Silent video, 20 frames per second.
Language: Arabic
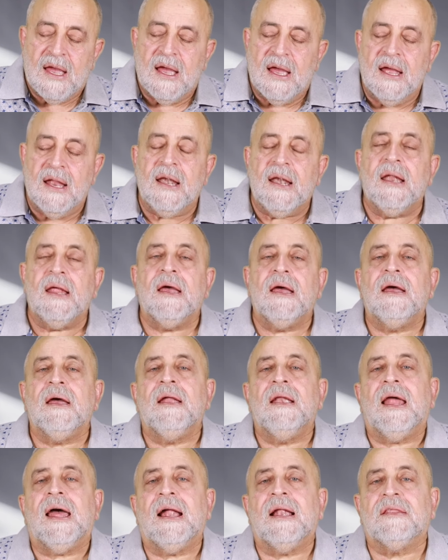
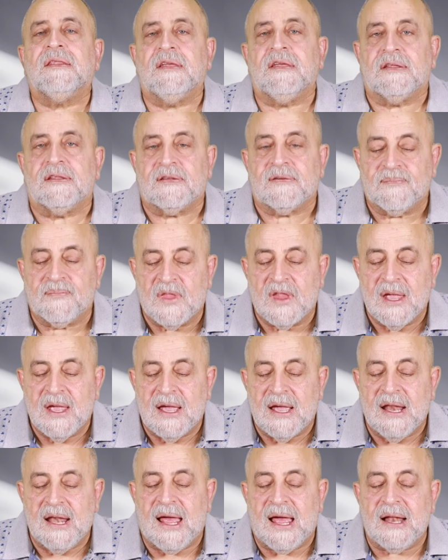الحلتيت
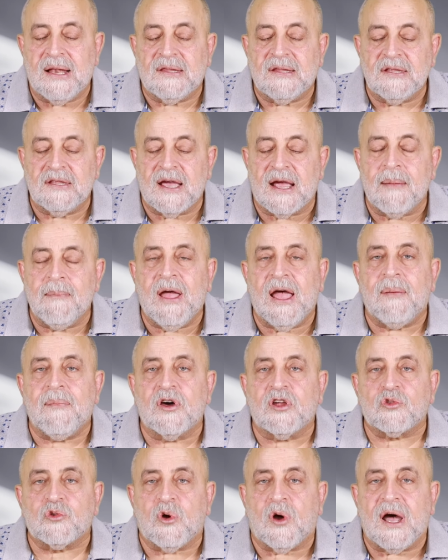الحالتين يا جماعه
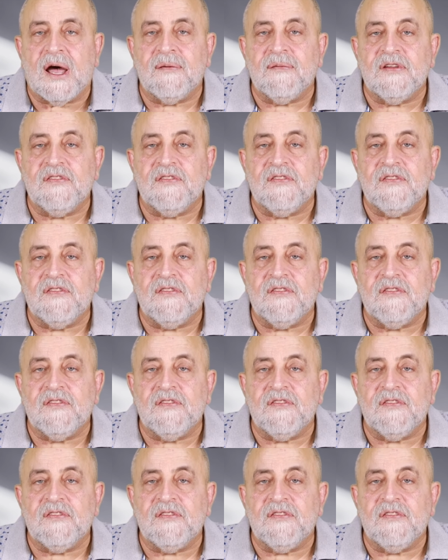برضو